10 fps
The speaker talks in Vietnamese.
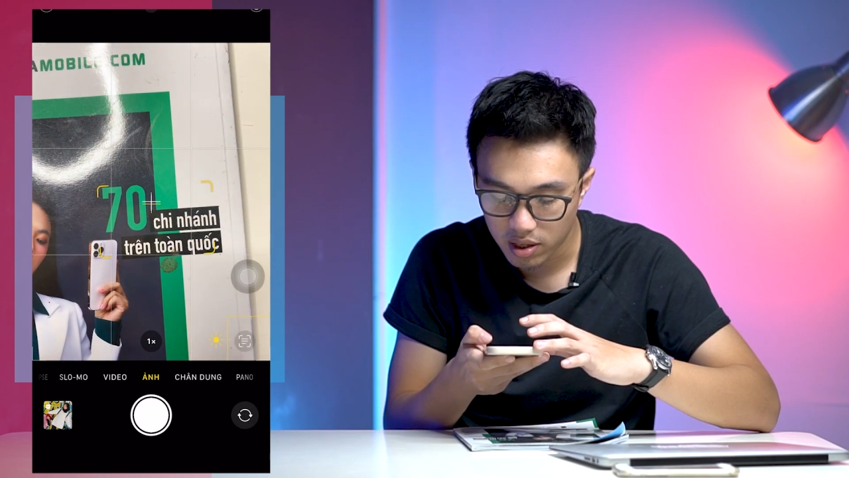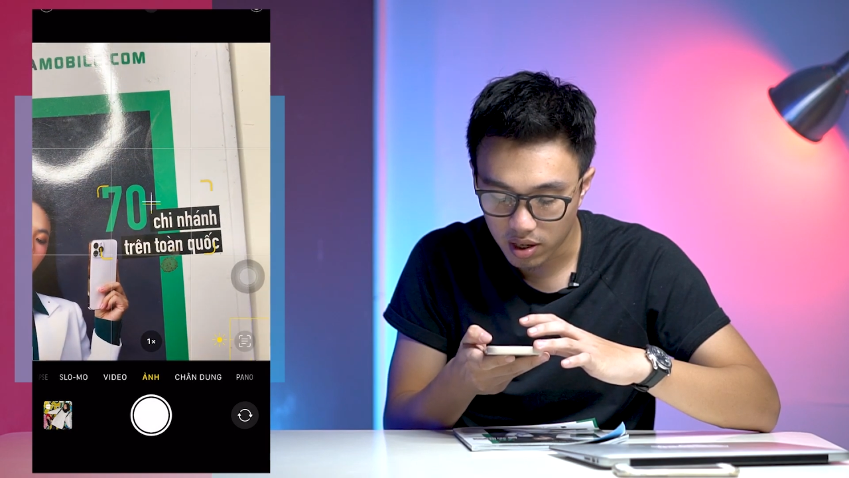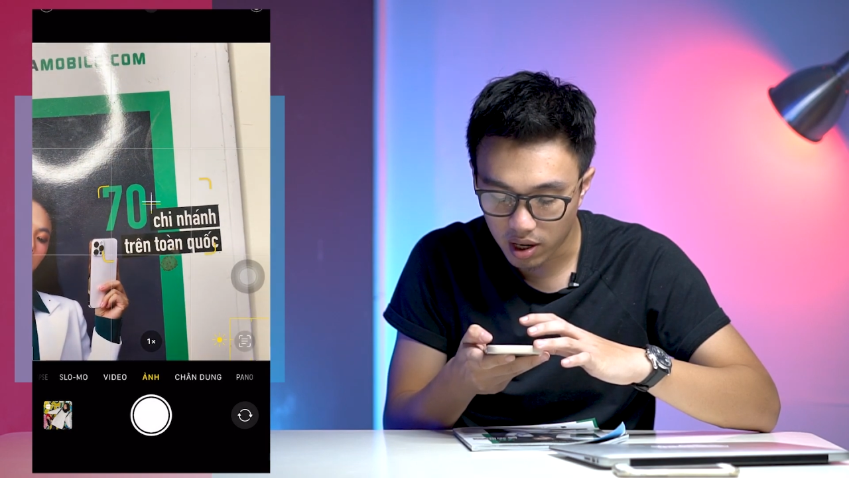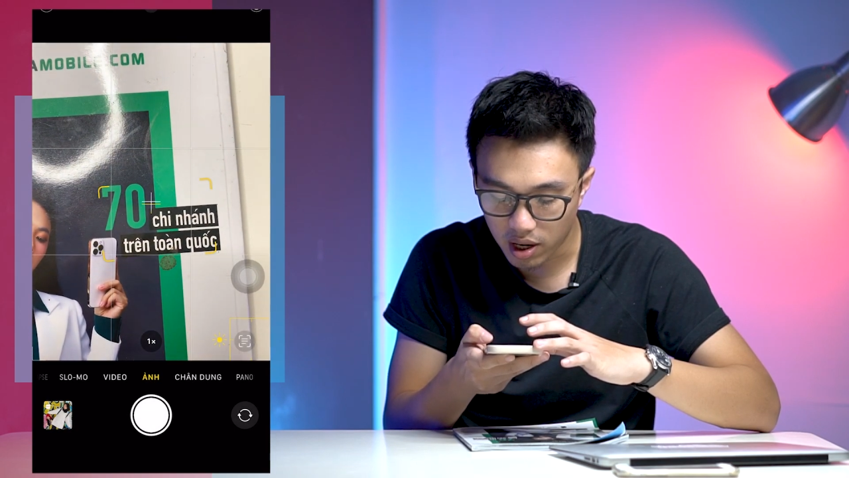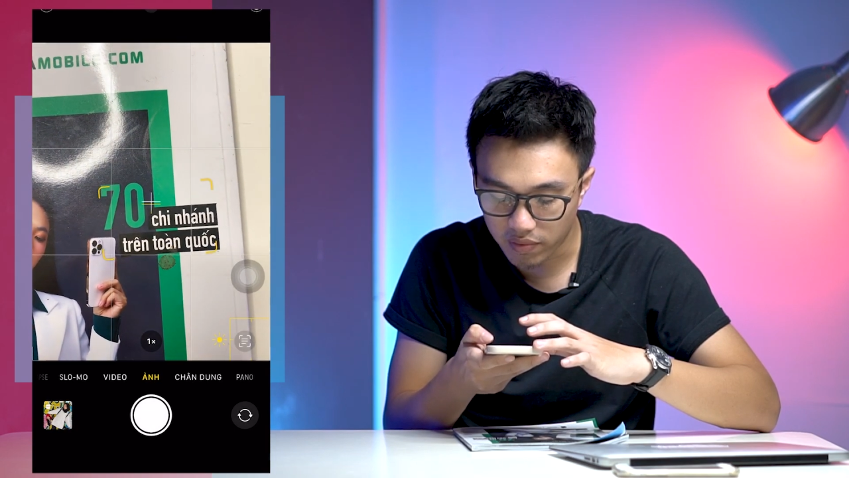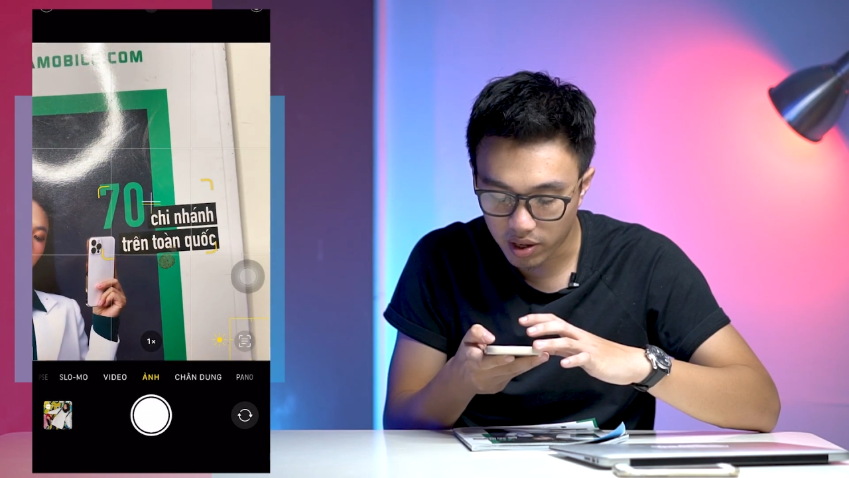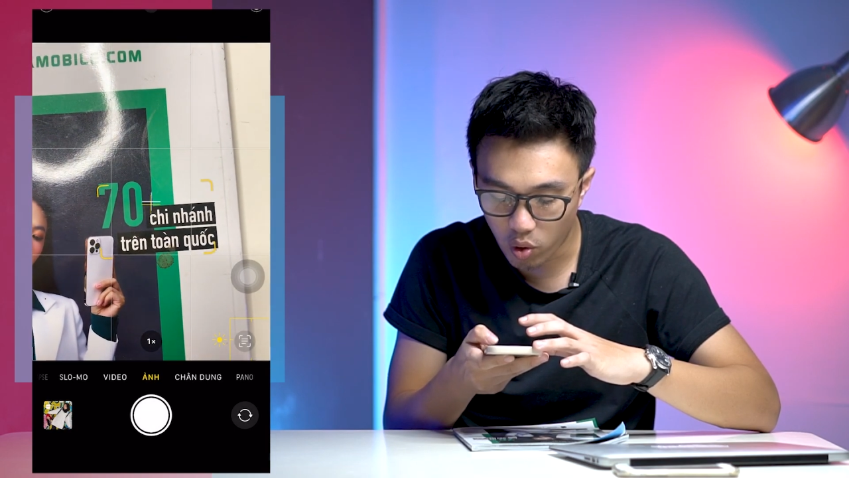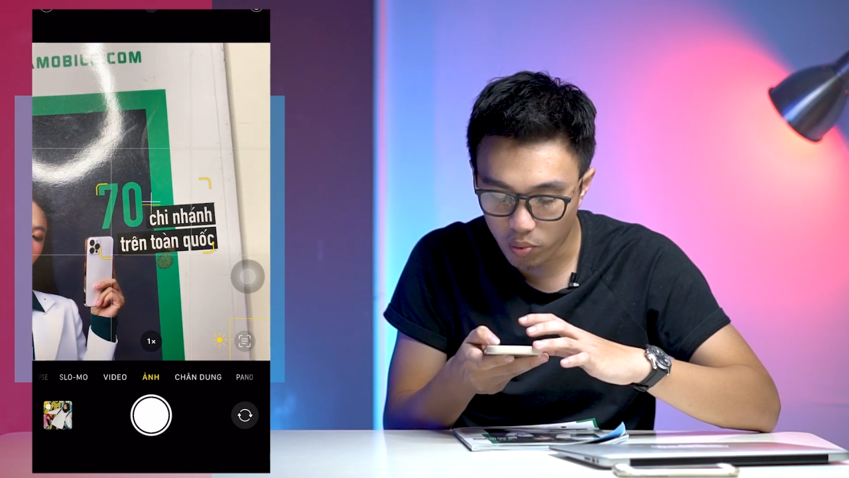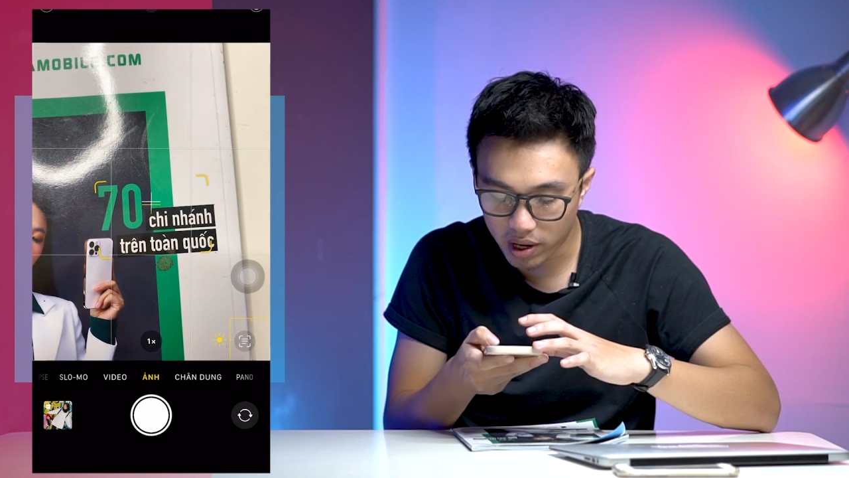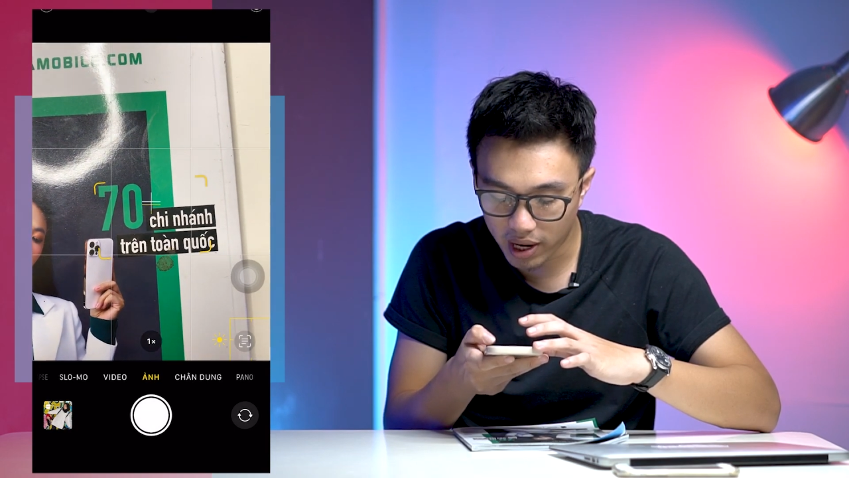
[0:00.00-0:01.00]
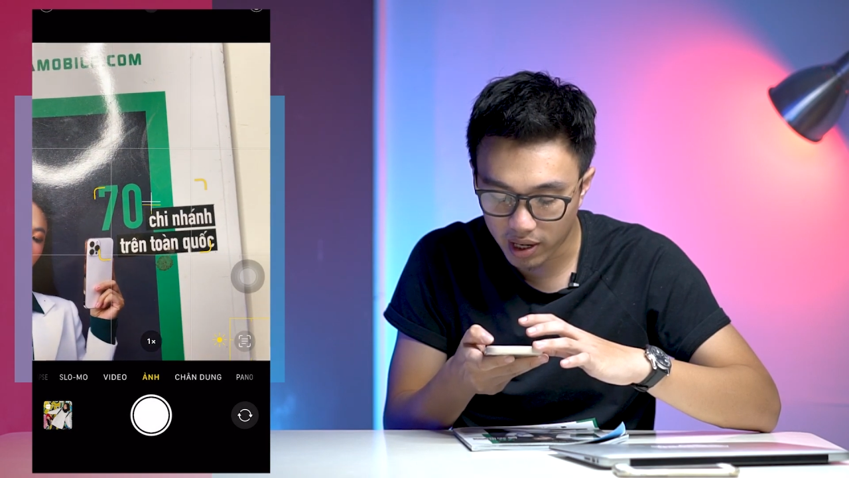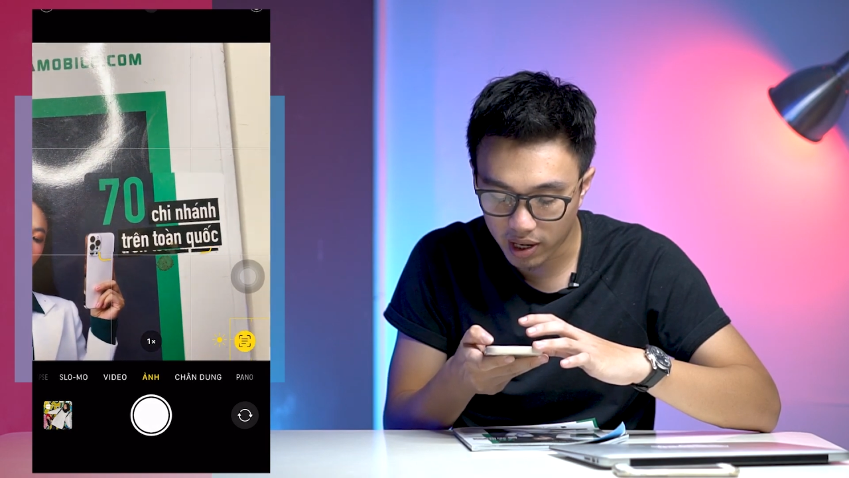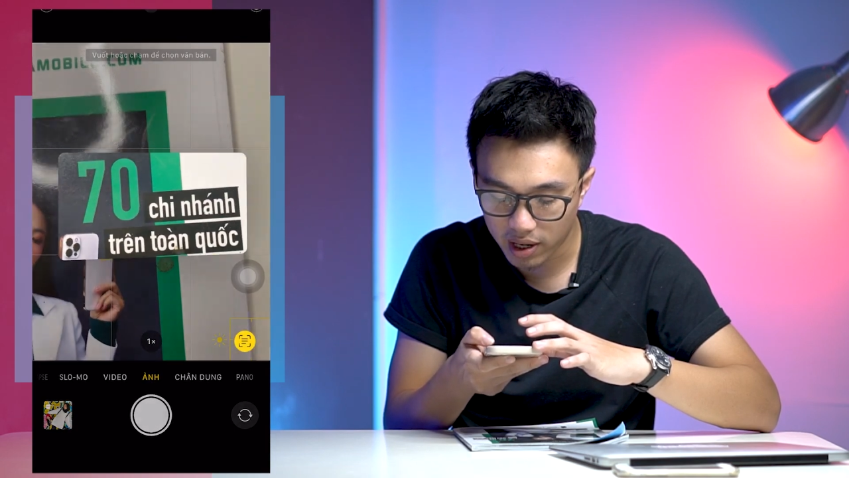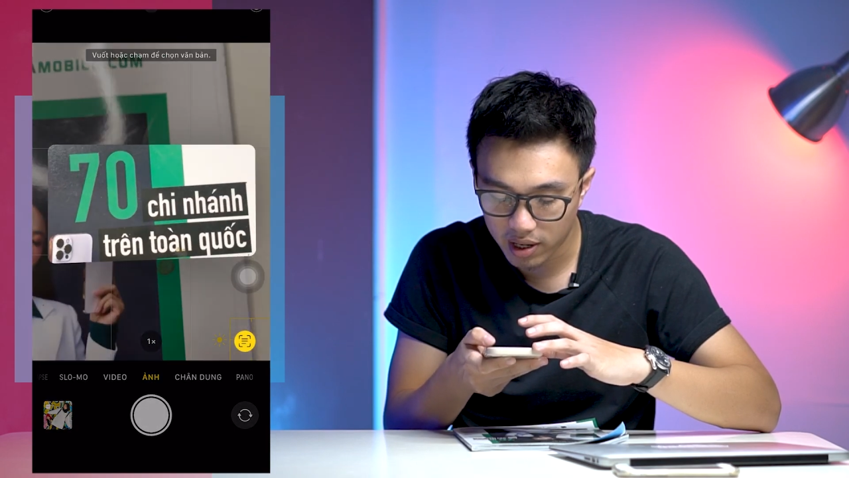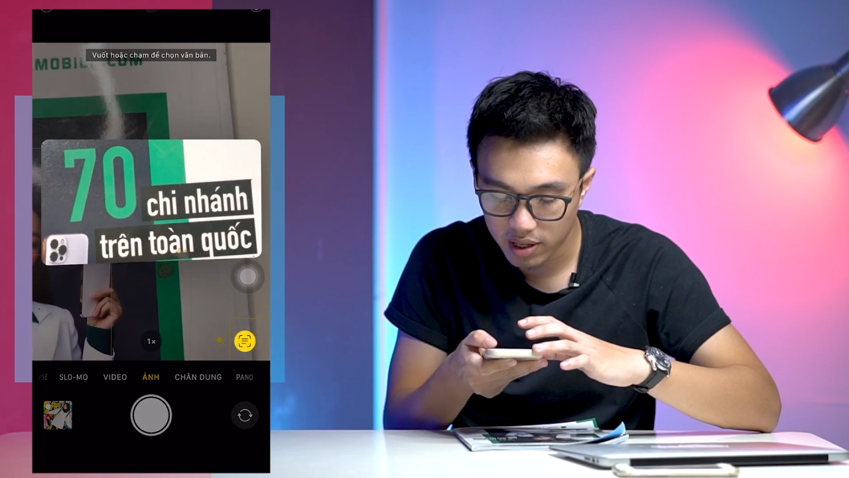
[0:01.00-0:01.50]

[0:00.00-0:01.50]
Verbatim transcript: Đấy, ấn vào cái ô bên cạnh này